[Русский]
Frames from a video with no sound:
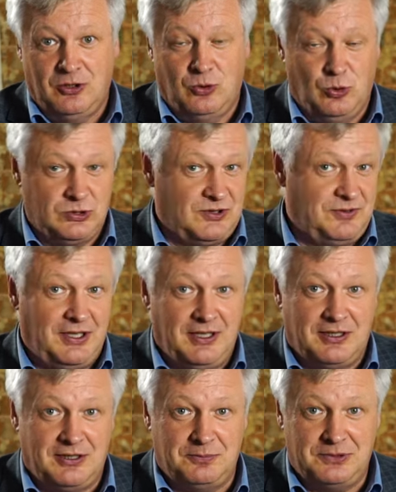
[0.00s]
о
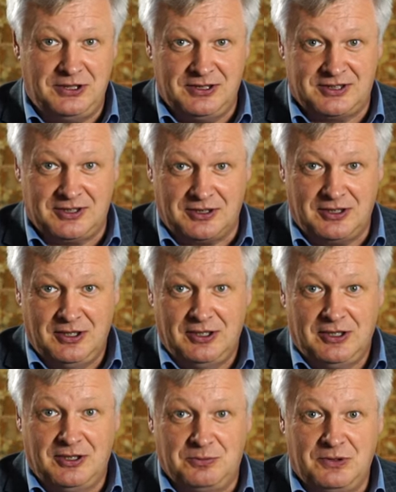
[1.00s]
зверях и птицах,
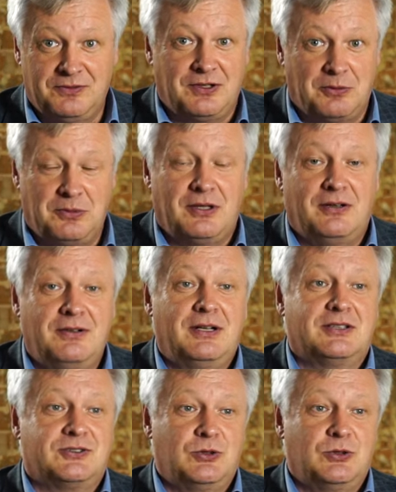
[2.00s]
и мы формировали